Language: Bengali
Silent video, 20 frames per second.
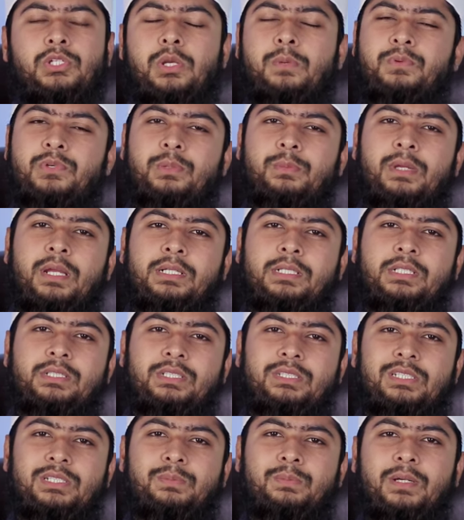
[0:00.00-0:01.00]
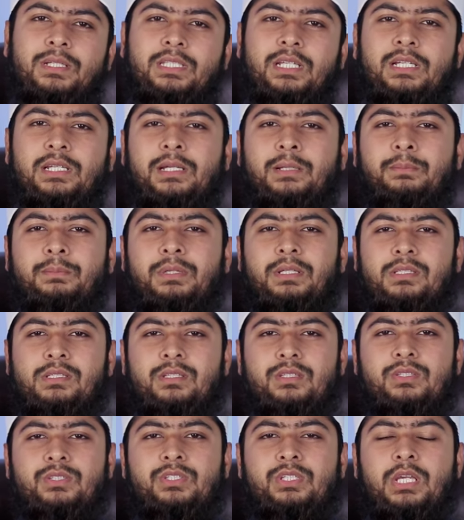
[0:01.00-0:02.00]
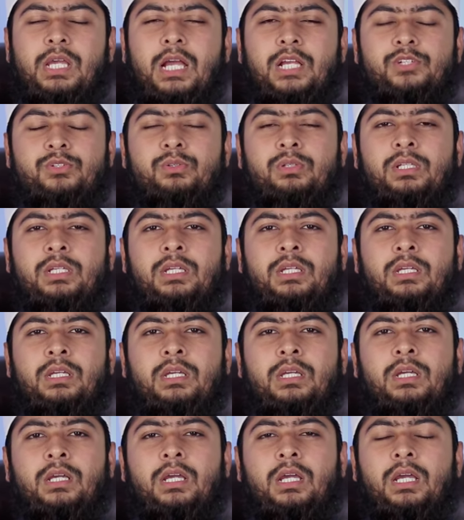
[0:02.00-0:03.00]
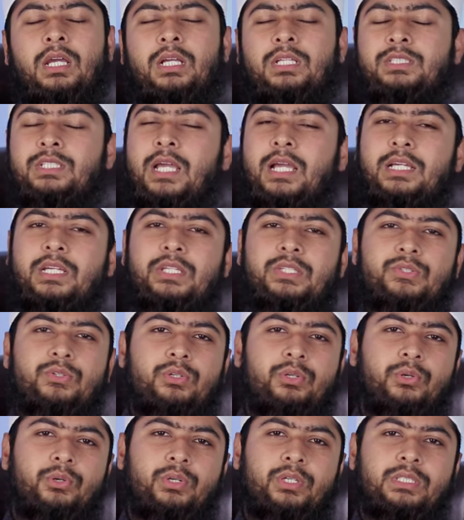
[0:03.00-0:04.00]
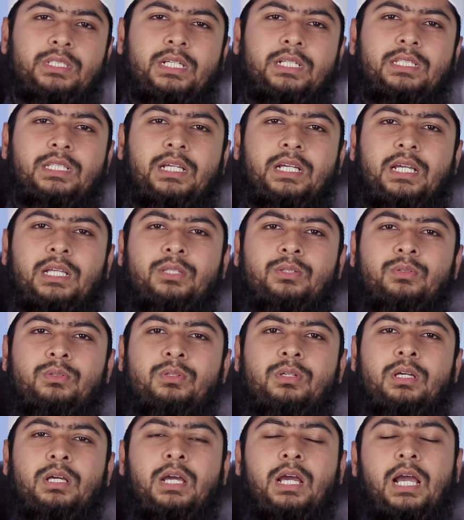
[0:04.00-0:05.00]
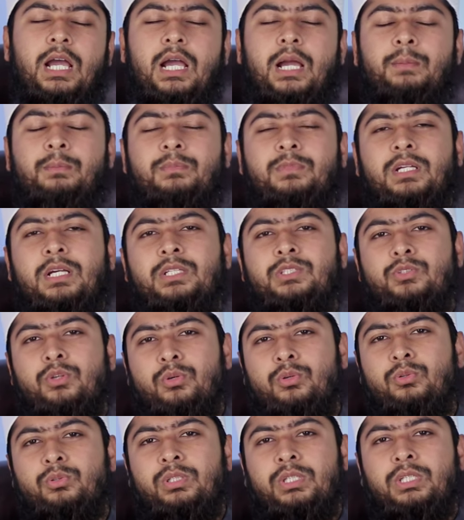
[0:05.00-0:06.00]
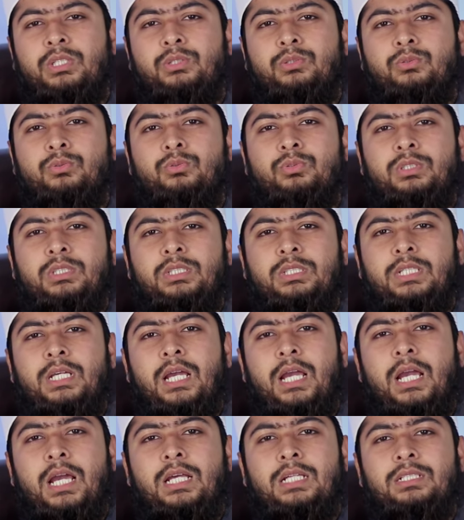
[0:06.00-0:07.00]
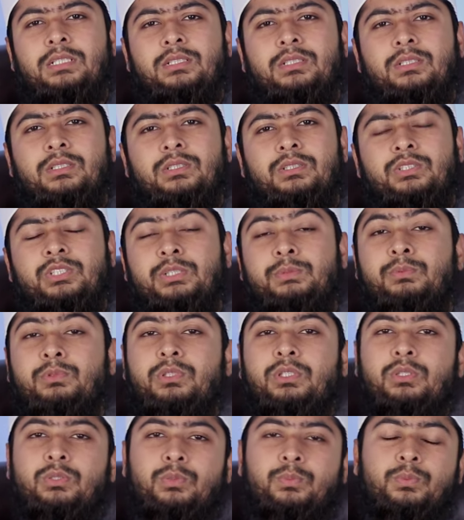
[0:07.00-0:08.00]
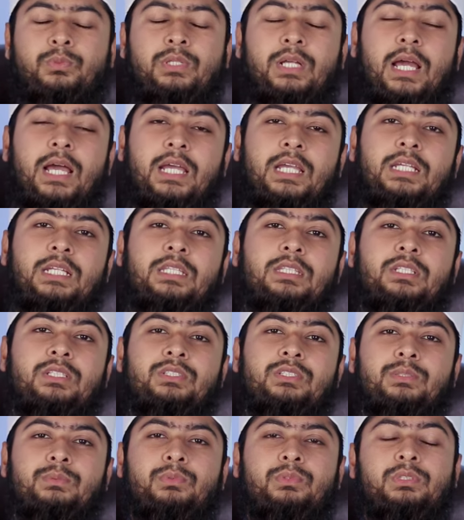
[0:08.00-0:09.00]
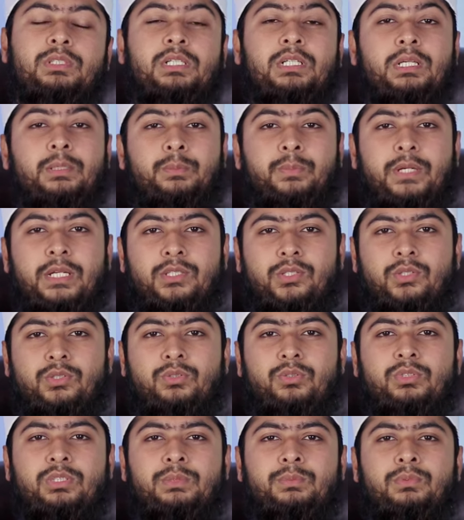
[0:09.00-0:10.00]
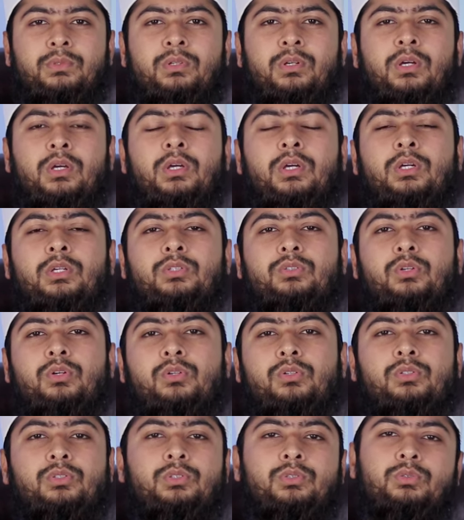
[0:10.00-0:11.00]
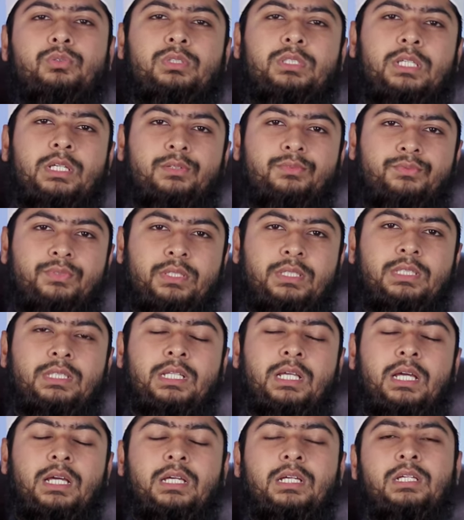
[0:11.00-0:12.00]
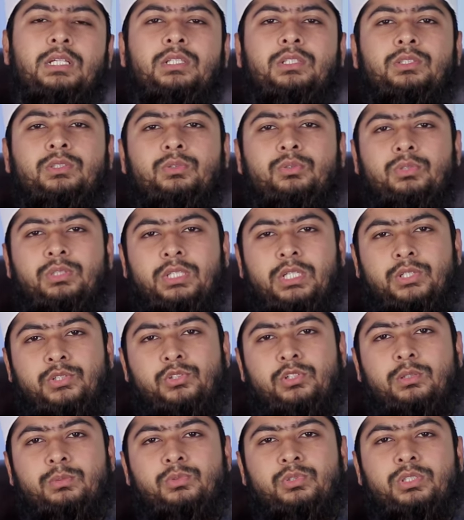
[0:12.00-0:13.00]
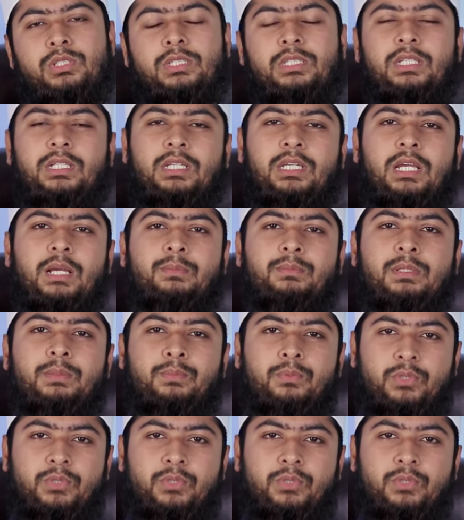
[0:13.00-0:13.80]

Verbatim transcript: সবসময় একটা জিনিস মাথায় রাখবেন যে আসলে যা কিছুই হয়ে যাক না কেন আমরা যখনই দুনিয়ার জীবনের ওপর আখেরাতের জীবনটাকে প্রাধান্য দিব তখন দুনিয়ার ফিতনা দুনিয়ার সমস্যা থেকে আমরা